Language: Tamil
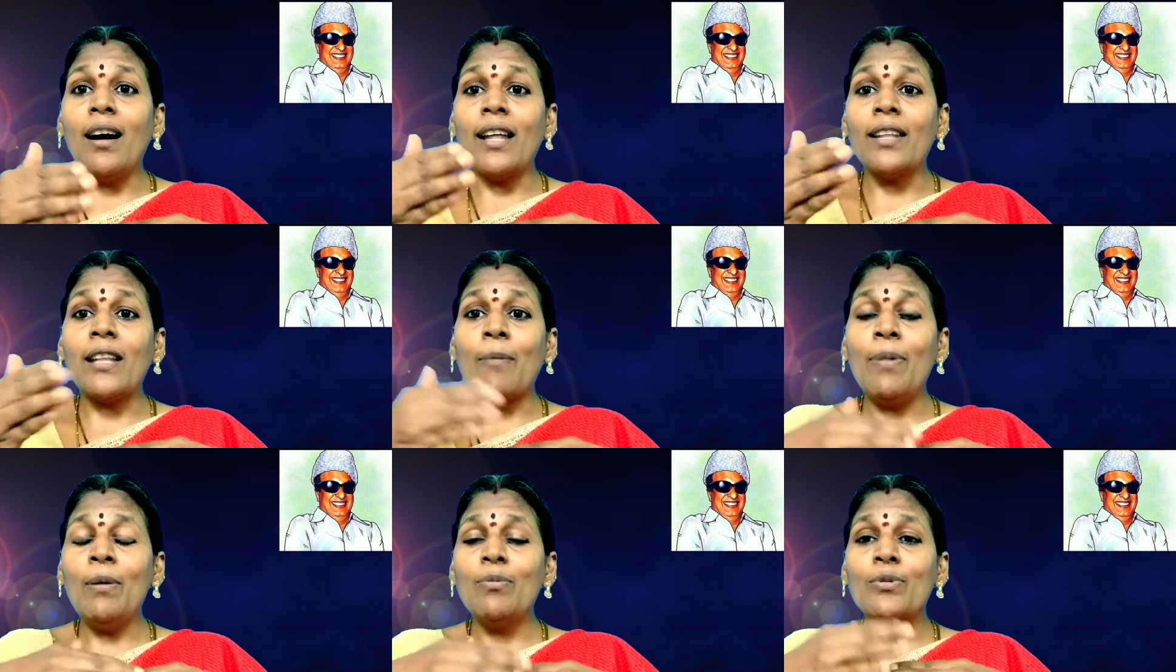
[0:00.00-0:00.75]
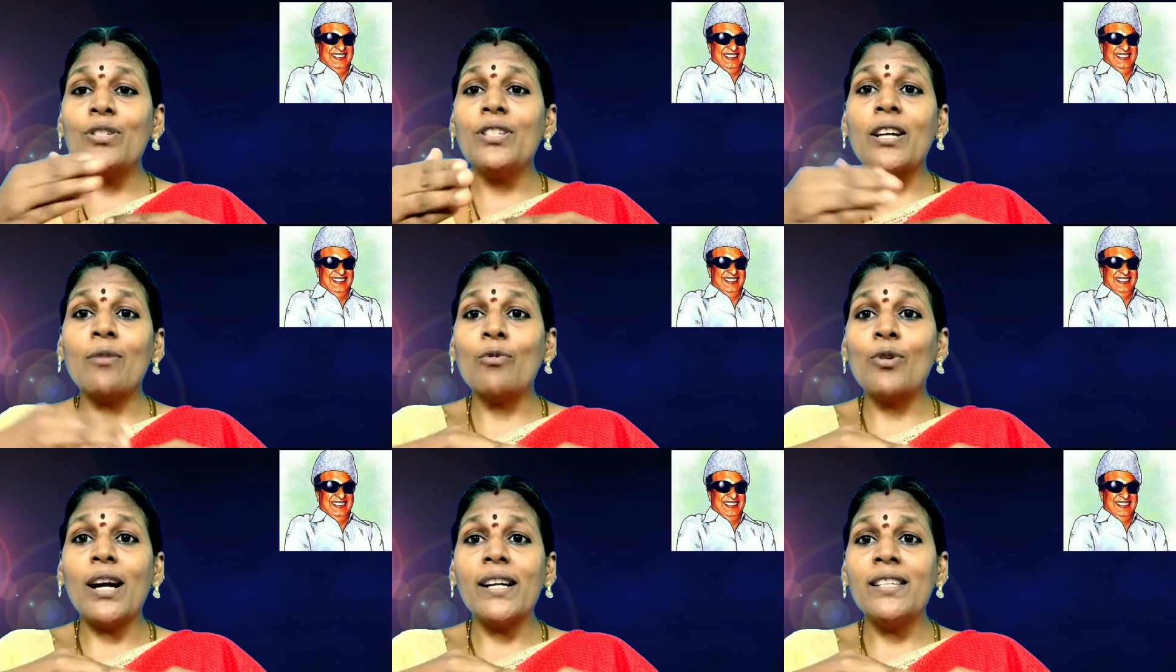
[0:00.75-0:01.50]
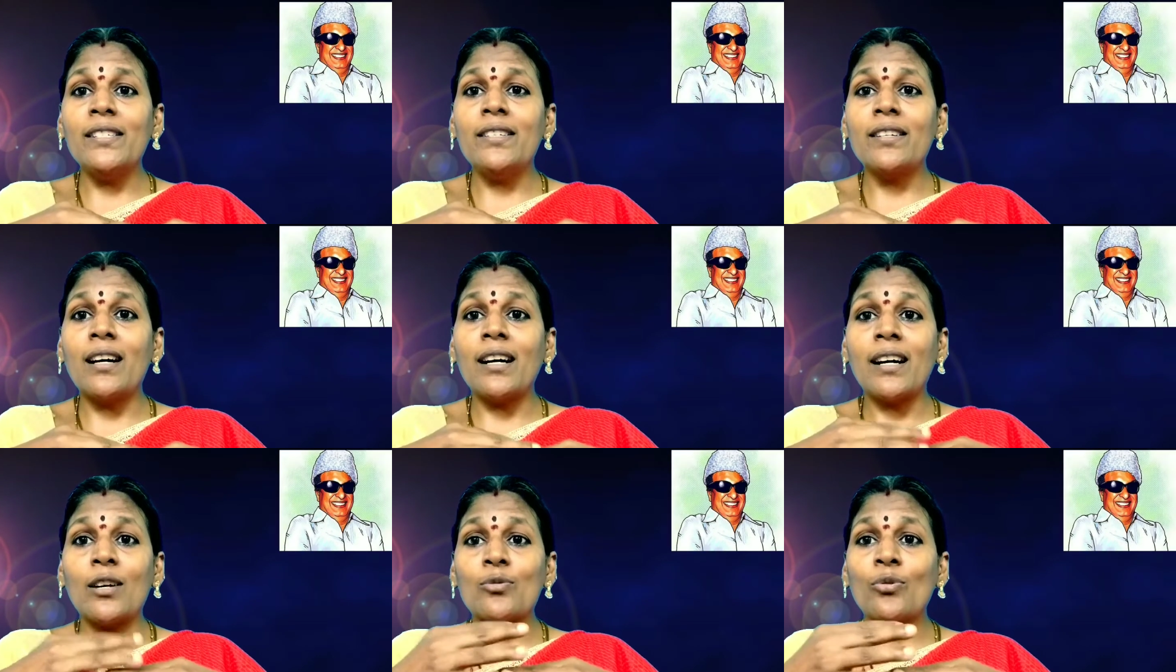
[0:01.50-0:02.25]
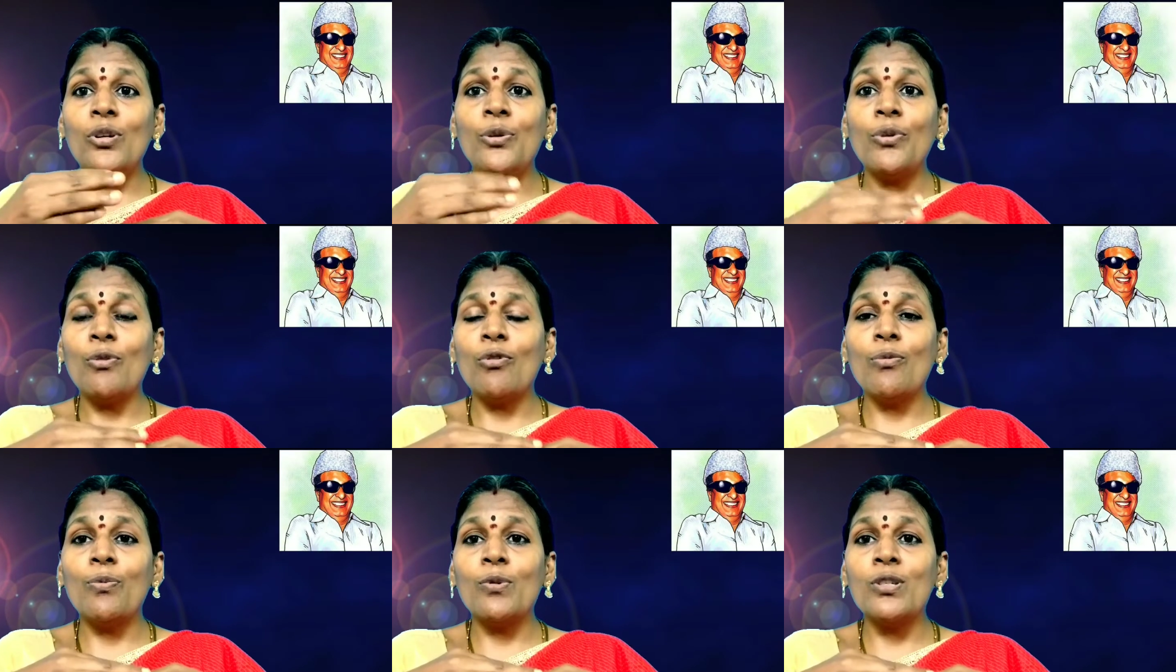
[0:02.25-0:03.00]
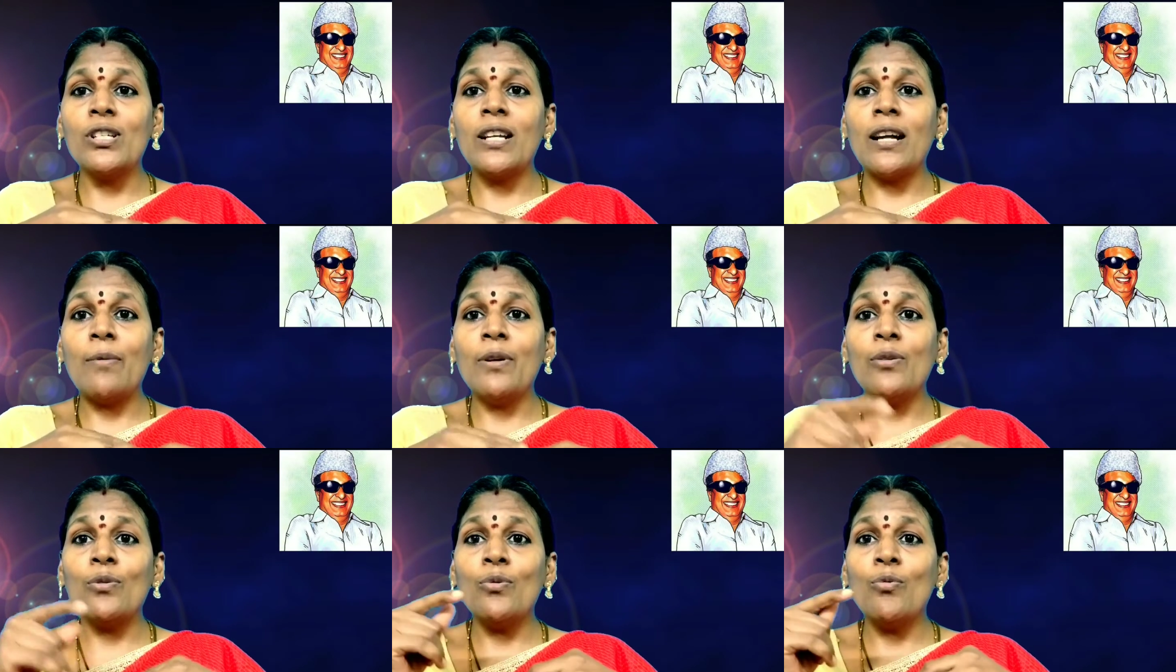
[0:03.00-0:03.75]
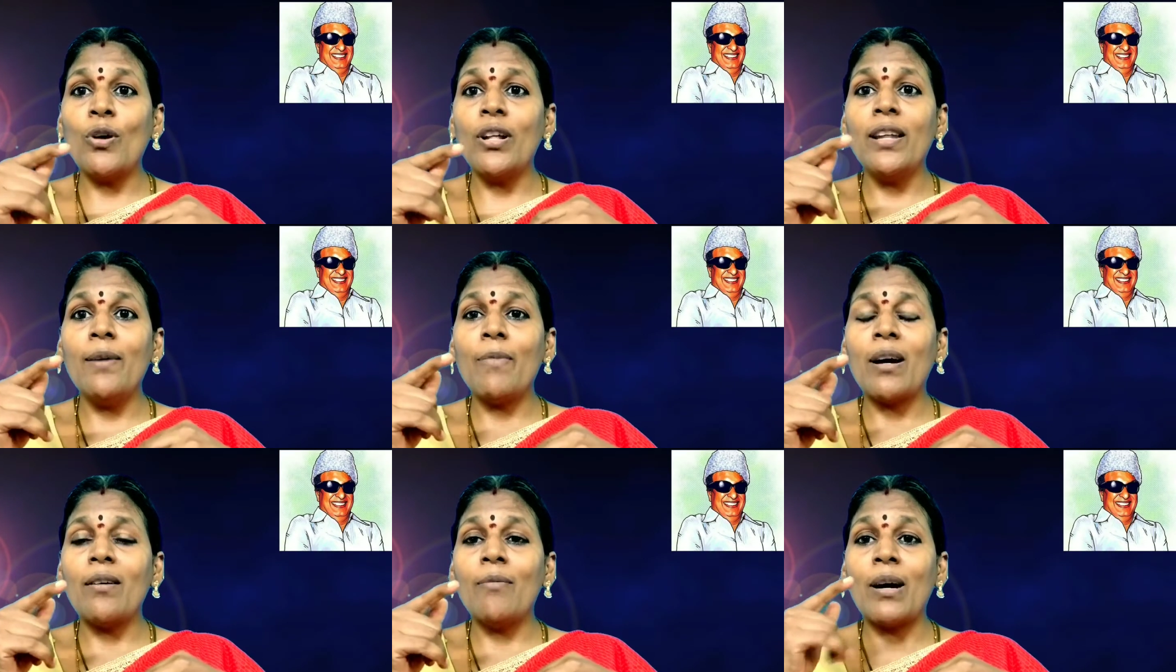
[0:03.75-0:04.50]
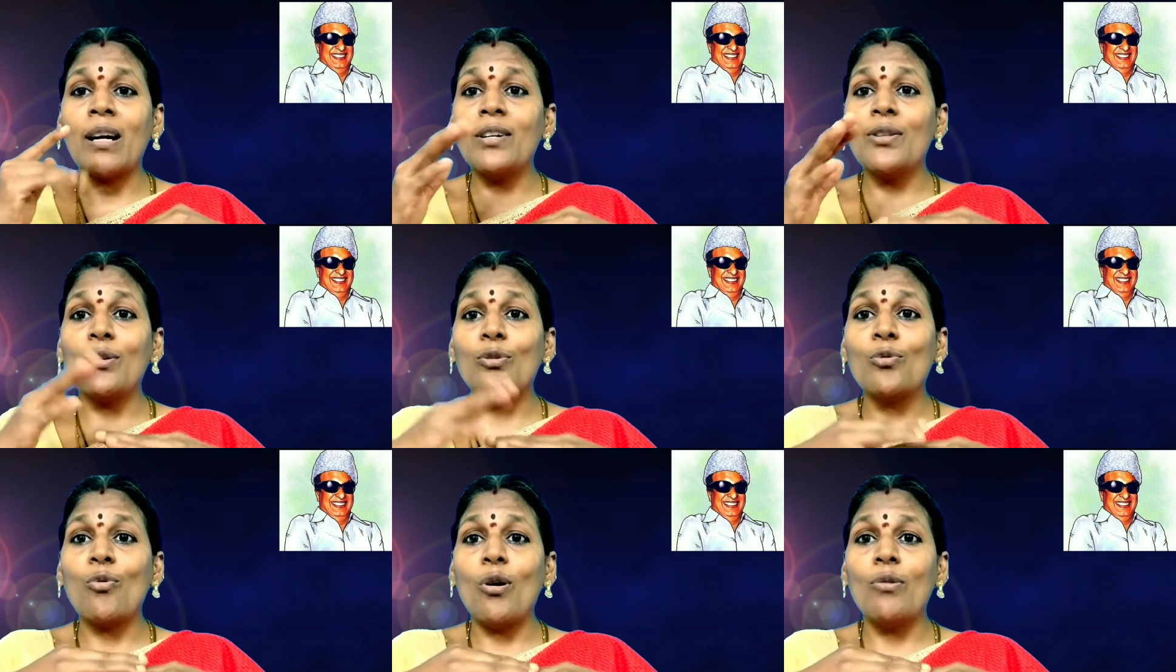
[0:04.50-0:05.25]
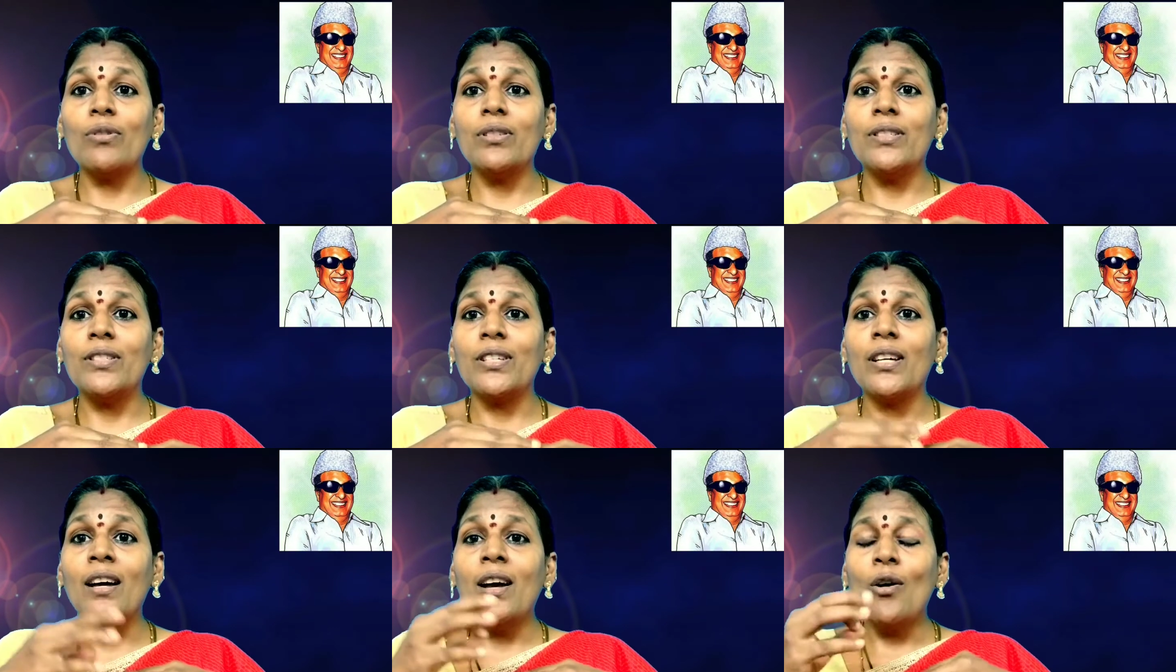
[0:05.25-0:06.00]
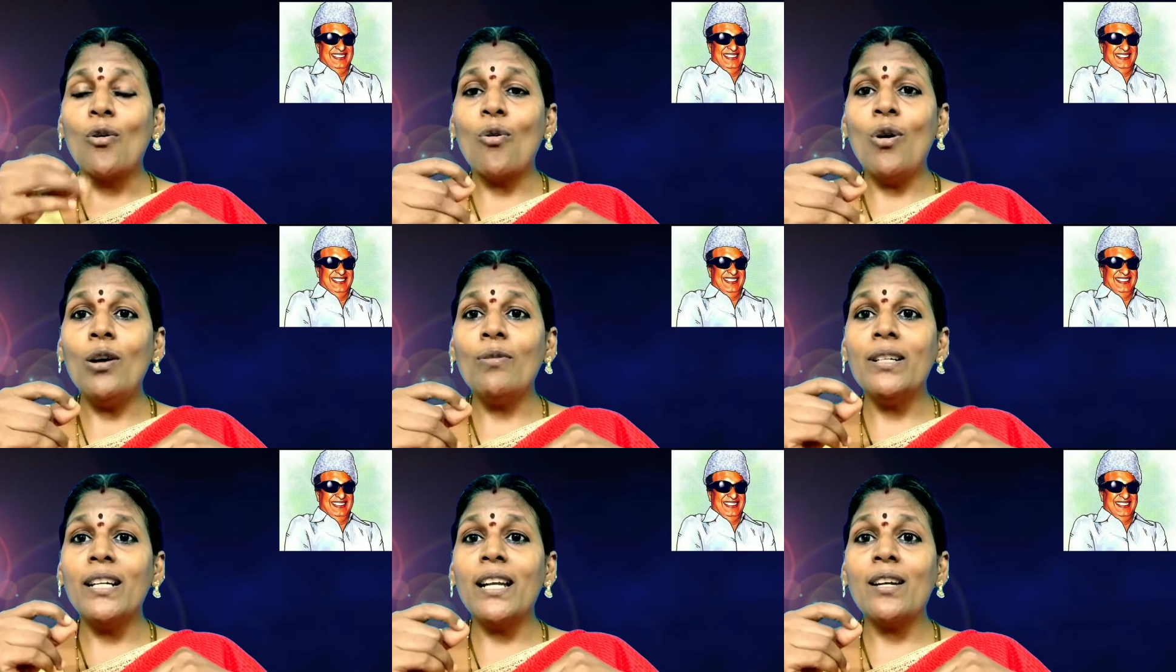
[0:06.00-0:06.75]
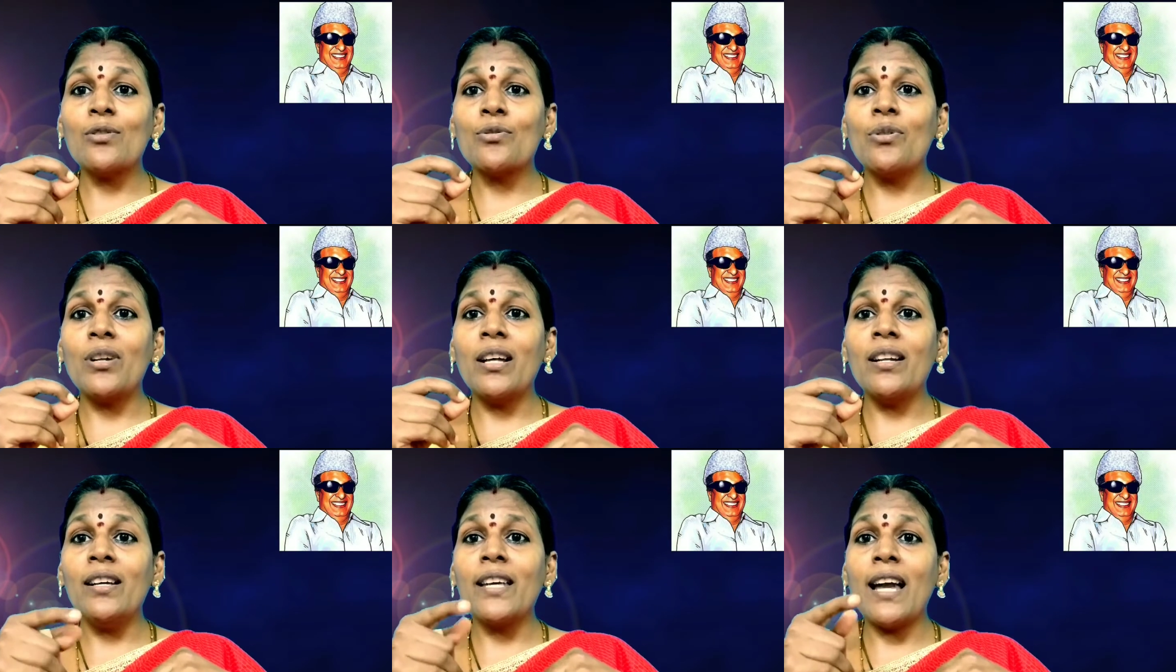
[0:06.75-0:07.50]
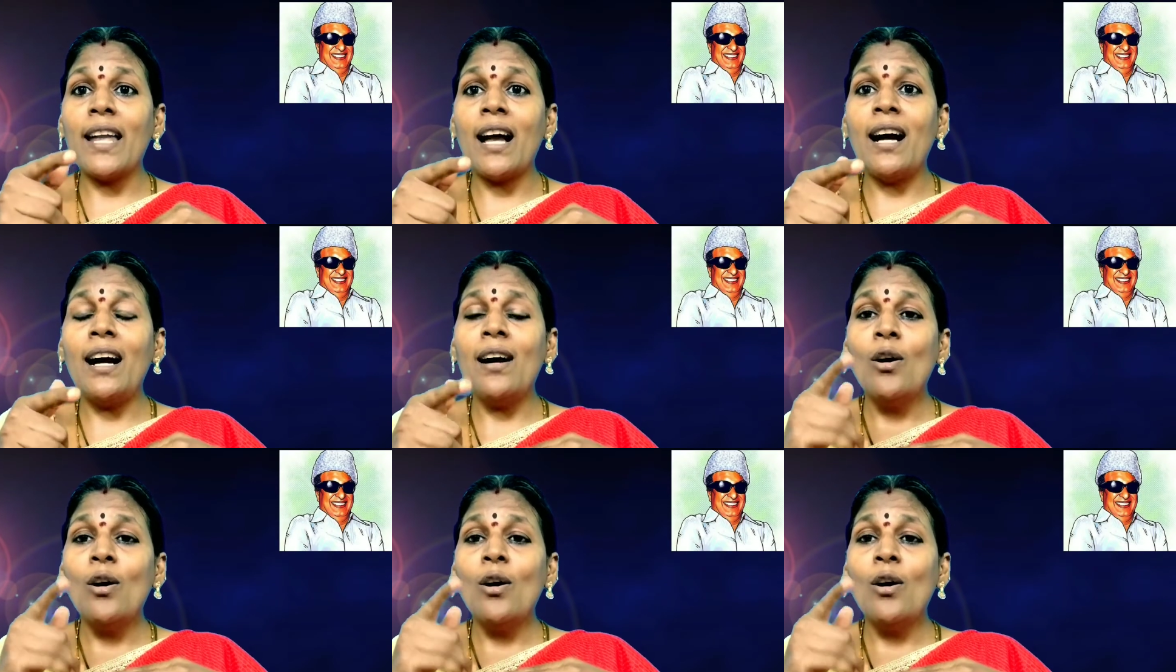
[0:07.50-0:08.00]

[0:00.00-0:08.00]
அதை தப்பாக புரிஞ்சுட்டு என்னை போட்டு அடிச்சிட்டு இருக்காங்க நான் சொல்லி கூட உங்க புரிஞ்சிக்கல அப்படின்னு உடனே ம மக்களுக்கு கோவம் வந்துருச்சு கோவம் வந்துட்டு என்ன சொல்கிறாரு ஏயா